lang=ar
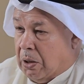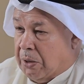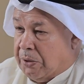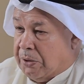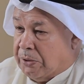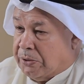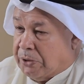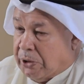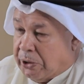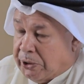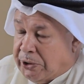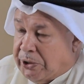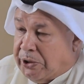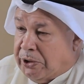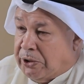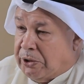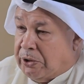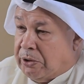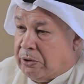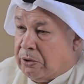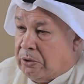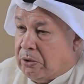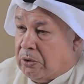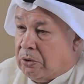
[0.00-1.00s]
هذا
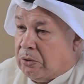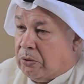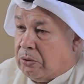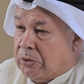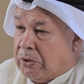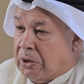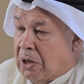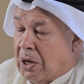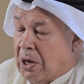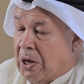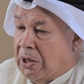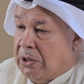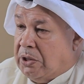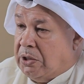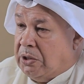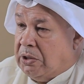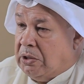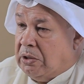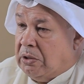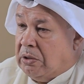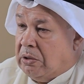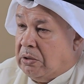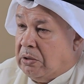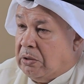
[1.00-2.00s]
تقرير
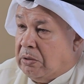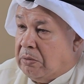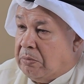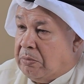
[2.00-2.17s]
قرآني